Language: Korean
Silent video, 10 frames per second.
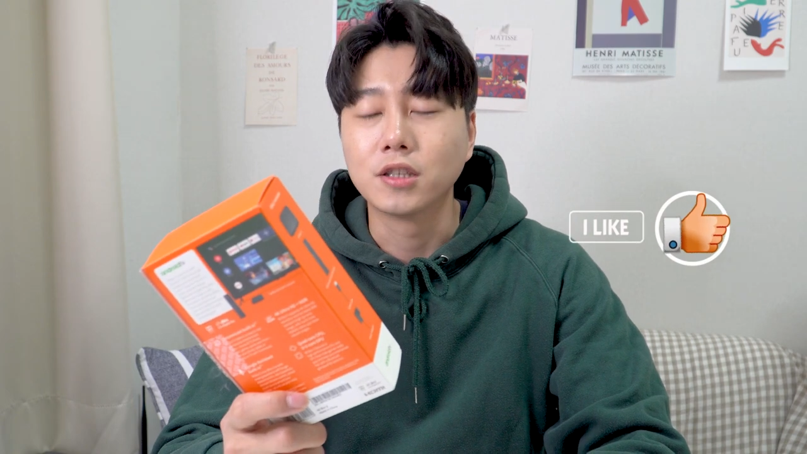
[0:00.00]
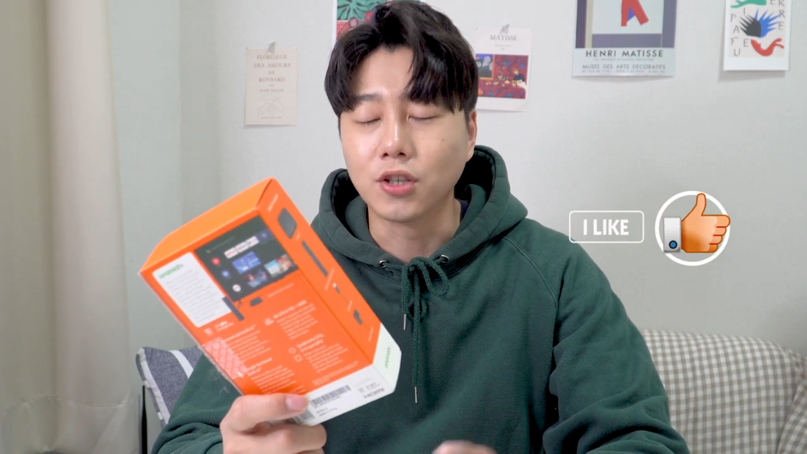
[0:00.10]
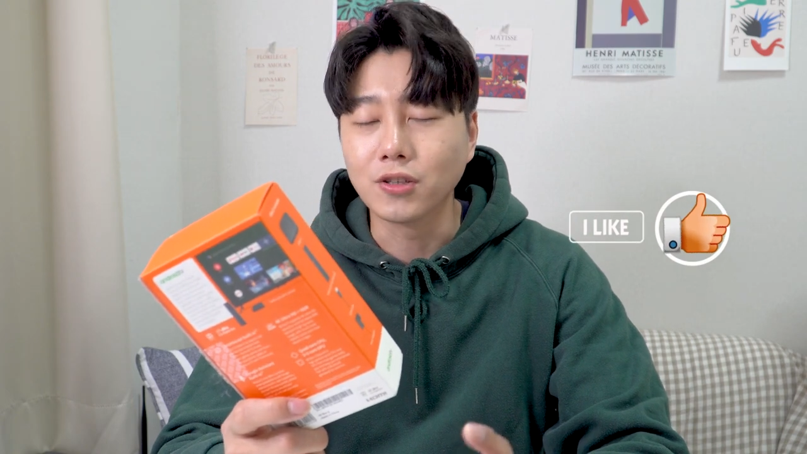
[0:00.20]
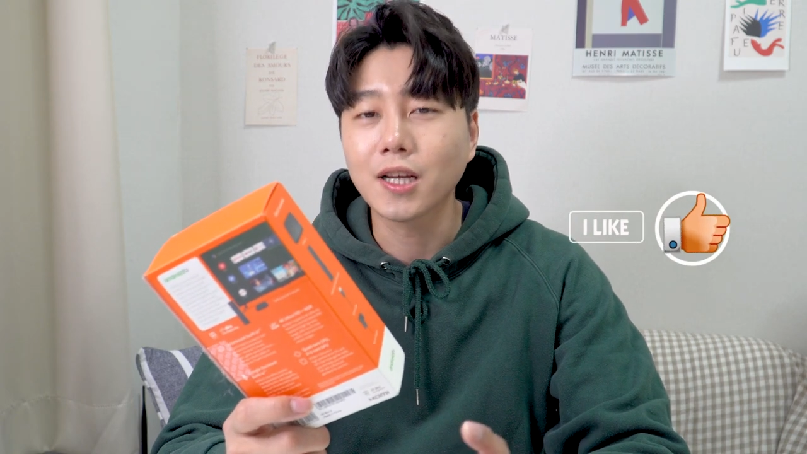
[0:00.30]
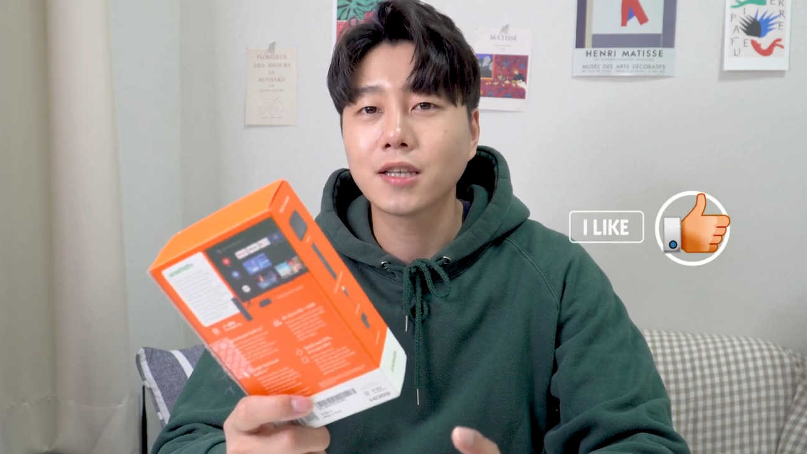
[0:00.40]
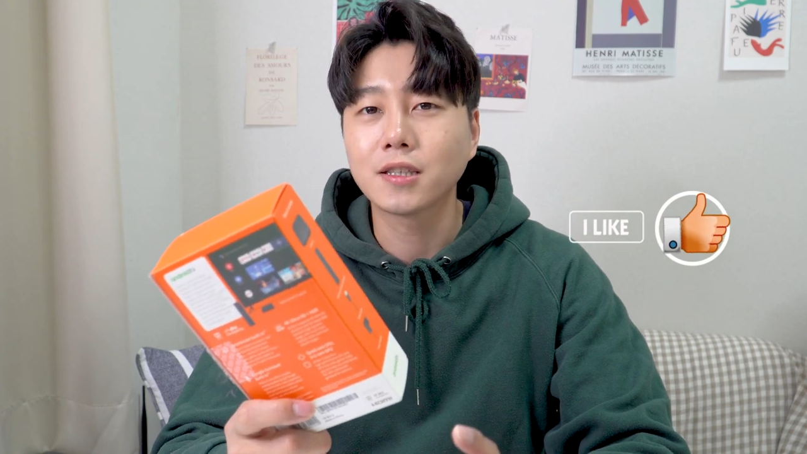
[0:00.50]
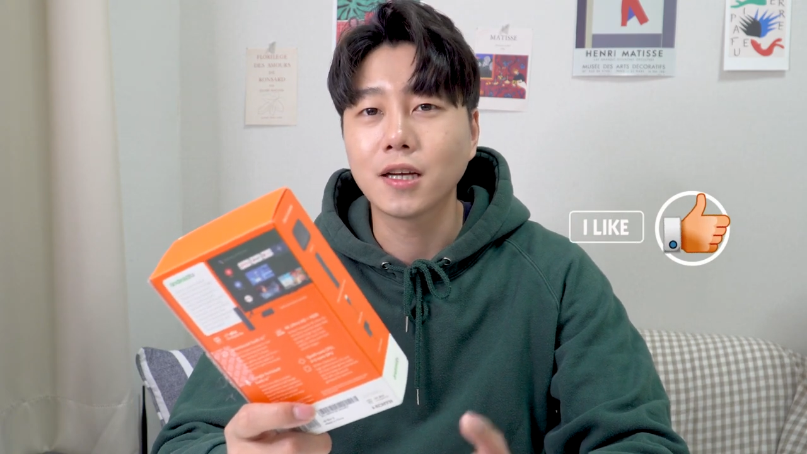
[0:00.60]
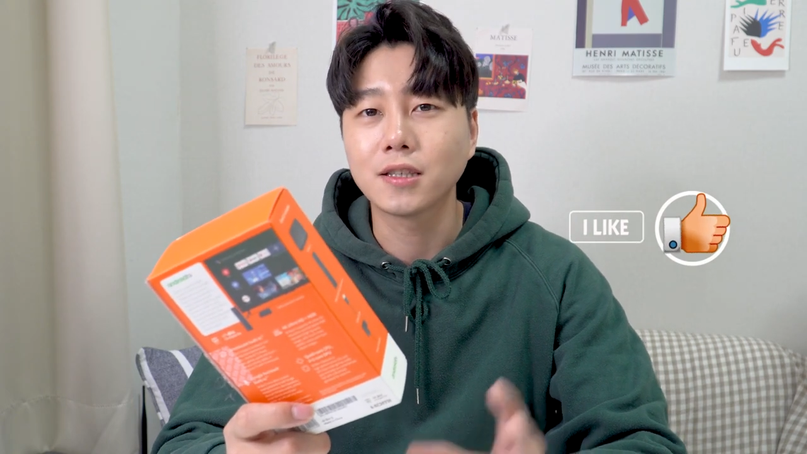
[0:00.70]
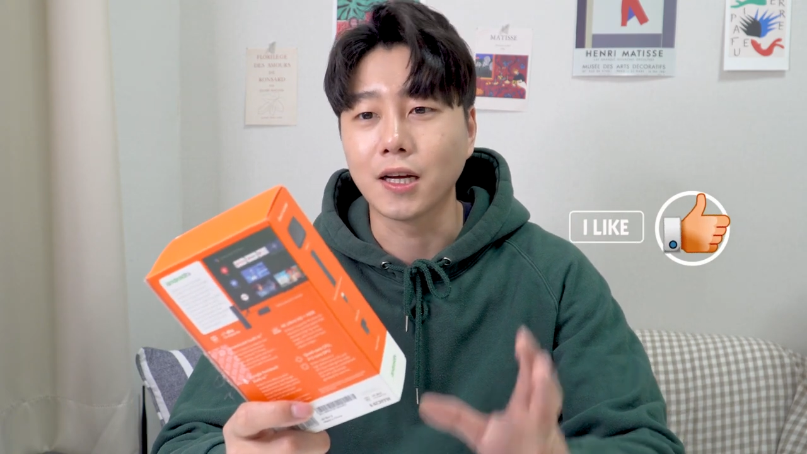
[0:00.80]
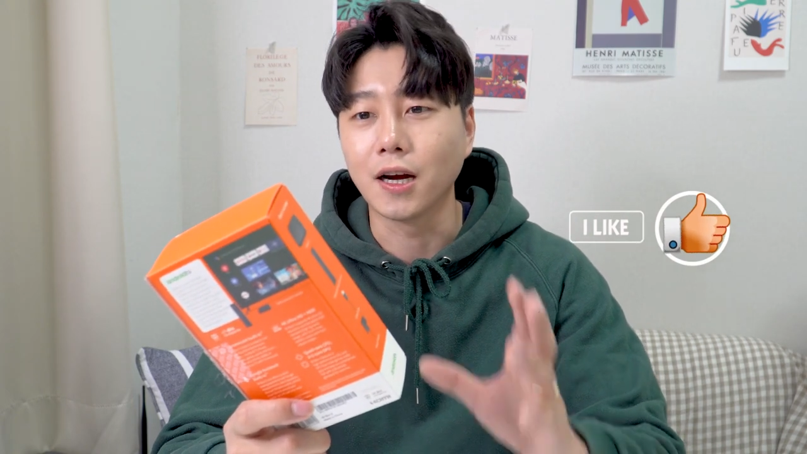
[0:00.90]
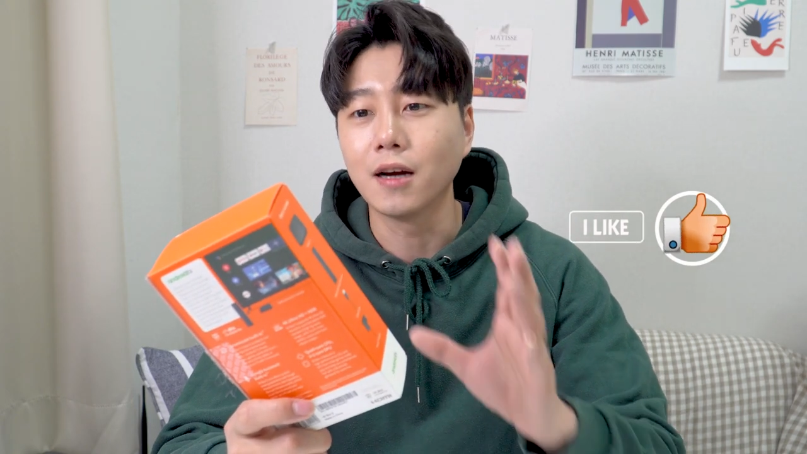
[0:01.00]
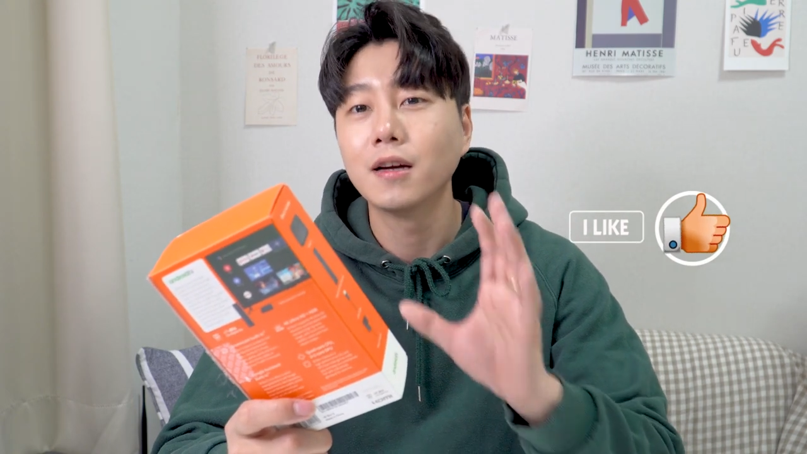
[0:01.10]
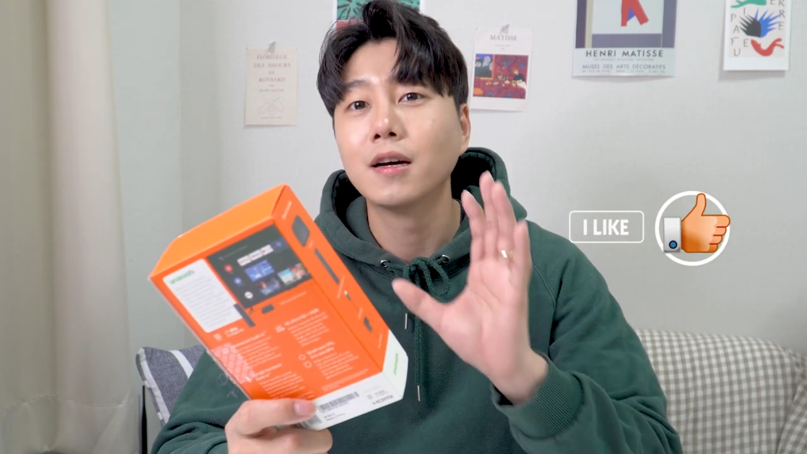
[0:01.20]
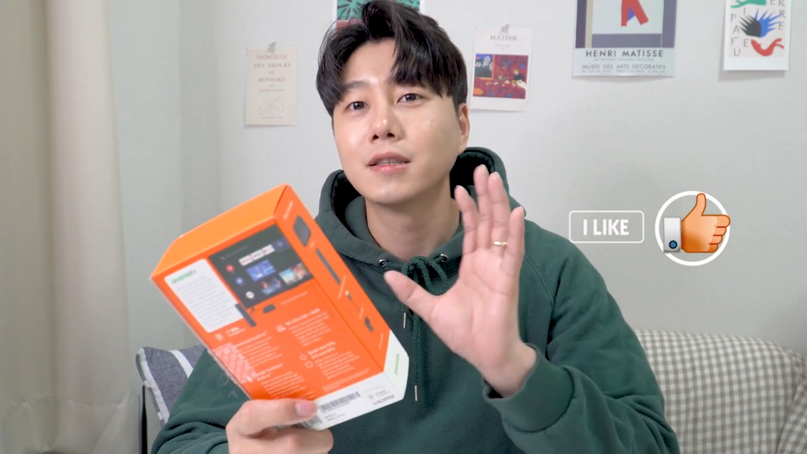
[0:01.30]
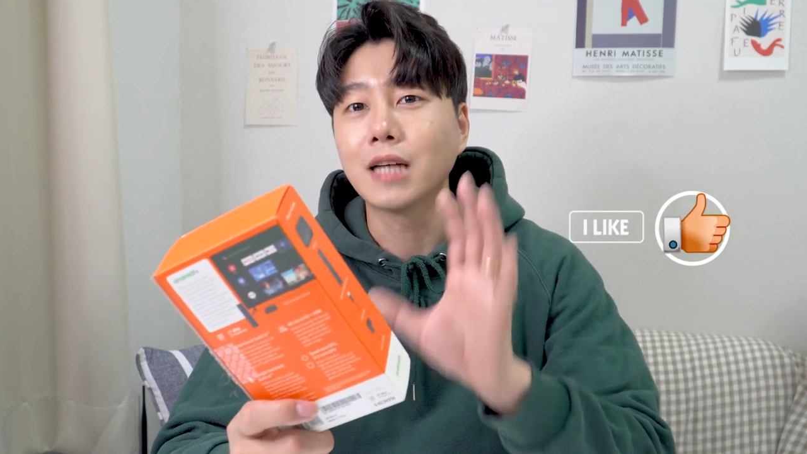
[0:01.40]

그건 차차 제가